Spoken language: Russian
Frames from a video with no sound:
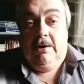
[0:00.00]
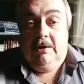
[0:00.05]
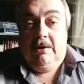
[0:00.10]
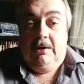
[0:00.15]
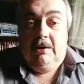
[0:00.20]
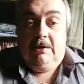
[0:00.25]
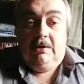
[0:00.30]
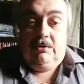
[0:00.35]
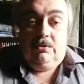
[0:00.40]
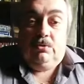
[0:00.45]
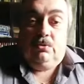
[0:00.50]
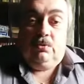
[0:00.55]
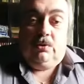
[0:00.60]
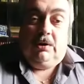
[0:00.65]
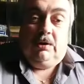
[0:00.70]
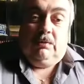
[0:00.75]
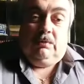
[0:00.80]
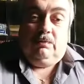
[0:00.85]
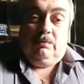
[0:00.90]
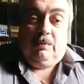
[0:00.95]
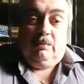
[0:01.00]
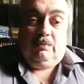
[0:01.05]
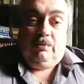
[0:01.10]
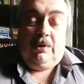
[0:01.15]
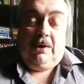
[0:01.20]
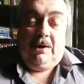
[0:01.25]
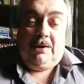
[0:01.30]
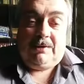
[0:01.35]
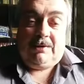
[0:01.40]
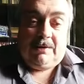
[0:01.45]
или другими
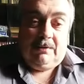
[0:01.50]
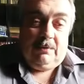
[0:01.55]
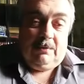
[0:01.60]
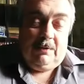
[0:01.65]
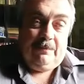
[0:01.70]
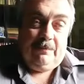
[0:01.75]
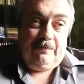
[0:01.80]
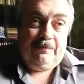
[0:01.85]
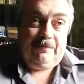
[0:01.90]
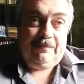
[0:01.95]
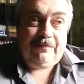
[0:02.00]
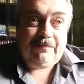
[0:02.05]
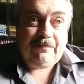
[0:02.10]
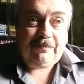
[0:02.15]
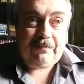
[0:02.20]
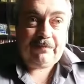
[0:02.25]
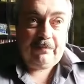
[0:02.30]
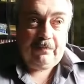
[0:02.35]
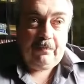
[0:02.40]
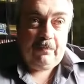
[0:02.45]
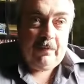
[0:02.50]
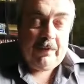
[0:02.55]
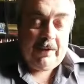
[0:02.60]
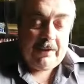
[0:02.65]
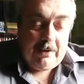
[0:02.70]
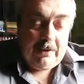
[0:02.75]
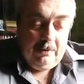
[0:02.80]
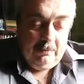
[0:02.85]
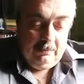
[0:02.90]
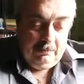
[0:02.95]
популяциями.
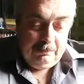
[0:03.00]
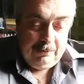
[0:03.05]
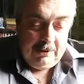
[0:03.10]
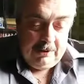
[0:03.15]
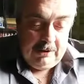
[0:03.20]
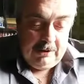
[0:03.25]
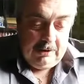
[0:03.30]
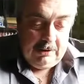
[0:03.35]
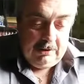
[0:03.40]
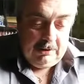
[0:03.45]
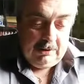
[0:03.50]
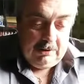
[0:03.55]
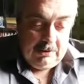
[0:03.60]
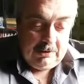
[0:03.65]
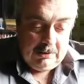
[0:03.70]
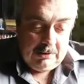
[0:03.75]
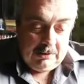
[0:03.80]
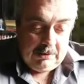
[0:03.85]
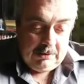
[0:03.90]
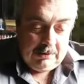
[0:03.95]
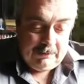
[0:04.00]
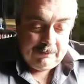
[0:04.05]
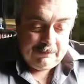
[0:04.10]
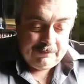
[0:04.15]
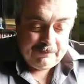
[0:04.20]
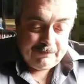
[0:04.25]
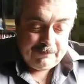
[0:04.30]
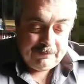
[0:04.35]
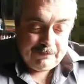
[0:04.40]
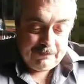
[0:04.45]
При
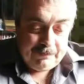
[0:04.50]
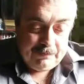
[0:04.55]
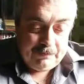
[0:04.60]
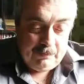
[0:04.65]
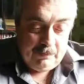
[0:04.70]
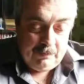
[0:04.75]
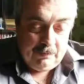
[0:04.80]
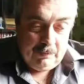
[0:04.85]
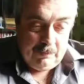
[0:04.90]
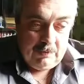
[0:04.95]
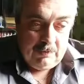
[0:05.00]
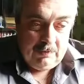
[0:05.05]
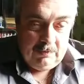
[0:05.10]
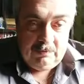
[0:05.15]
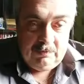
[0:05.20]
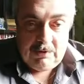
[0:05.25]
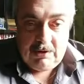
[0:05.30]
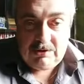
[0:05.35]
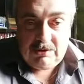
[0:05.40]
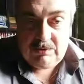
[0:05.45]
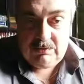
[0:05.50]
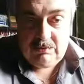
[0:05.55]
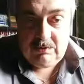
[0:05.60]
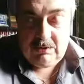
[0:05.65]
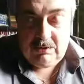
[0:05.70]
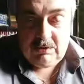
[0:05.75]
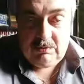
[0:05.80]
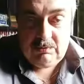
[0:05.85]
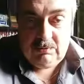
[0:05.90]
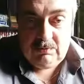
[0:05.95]
эм, выращивании
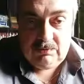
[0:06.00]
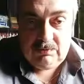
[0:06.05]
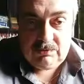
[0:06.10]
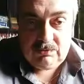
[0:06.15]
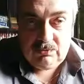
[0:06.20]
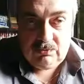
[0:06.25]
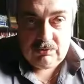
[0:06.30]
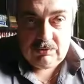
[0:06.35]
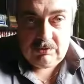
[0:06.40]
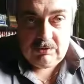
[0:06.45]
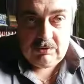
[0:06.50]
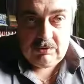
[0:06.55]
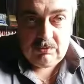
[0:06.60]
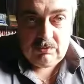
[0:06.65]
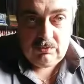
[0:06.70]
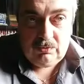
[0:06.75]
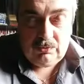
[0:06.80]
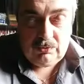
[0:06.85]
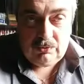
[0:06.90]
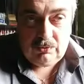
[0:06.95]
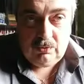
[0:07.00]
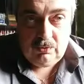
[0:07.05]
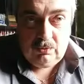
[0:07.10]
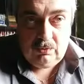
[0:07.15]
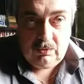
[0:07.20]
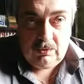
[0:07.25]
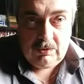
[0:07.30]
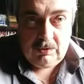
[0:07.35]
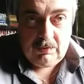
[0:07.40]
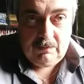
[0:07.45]
рыбы в искусственных
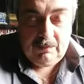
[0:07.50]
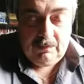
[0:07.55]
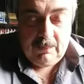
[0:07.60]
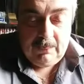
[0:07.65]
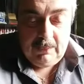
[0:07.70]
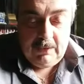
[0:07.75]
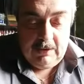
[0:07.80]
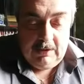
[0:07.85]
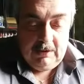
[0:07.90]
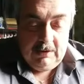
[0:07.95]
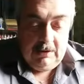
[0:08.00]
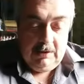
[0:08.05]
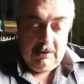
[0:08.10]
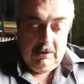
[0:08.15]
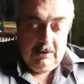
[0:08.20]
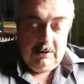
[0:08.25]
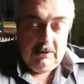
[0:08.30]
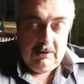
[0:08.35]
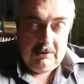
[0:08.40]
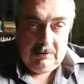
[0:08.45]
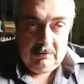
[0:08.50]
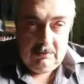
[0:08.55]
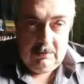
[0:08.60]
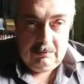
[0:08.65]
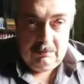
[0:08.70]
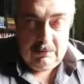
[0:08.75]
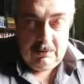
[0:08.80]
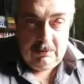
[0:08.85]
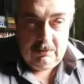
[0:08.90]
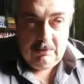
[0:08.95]
условиях. Это,
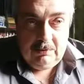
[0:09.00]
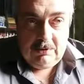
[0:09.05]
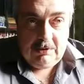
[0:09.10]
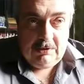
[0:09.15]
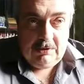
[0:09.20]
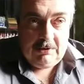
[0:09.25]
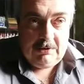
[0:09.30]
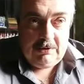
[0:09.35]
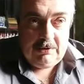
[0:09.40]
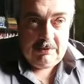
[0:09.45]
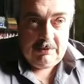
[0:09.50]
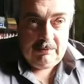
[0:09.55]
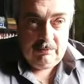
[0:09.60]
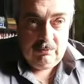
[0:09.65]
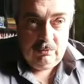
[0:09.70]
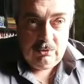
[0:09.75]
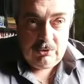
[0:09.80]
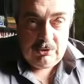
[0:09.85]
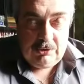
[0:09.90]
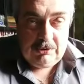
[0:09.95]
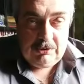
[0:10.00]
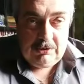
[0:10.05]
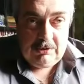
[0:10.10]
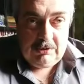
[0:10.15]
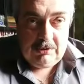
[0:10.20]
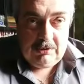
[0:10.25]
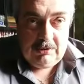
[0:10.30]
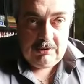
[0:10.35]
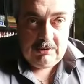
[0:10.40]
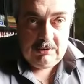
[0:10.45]
во-первых, э, может
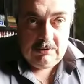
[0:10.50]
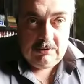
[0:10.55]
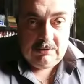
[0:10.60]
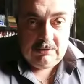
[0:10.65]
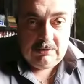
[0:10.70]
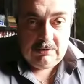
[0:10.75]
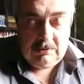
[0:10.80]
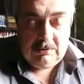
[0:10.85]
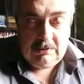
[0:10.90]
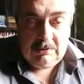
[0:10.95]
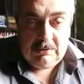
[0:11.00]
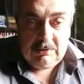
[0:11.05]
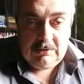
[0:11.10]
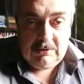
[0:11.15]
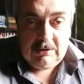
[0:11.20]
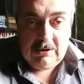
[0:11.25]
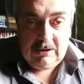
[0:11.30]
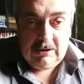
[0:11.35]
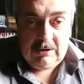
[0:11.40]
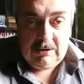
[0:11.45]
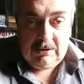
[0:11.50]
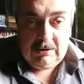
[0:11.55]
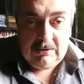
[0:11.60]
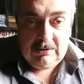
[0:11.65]
э, дать